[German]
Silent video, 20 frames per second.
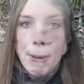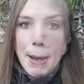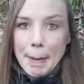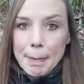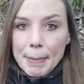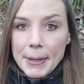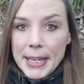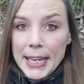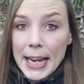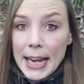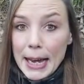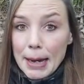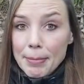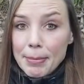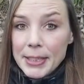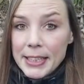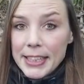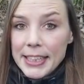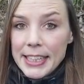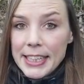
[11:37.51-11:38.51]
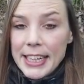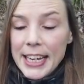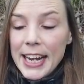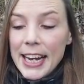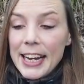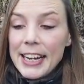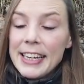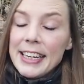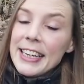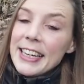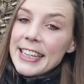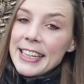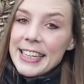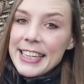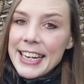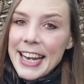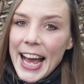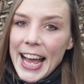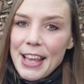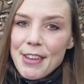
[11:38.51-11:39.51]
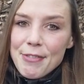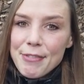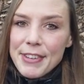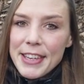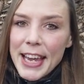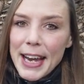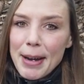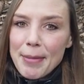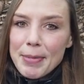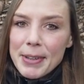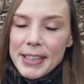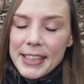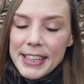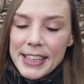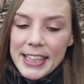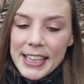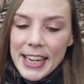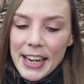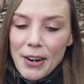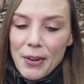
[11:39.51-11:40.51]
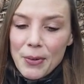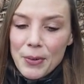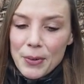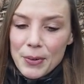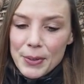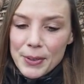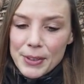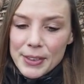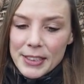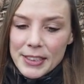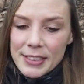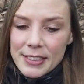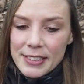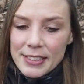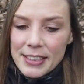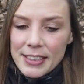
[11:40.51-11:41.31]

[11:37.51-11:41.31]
Papier habe ich hier, Knife habe ich hier und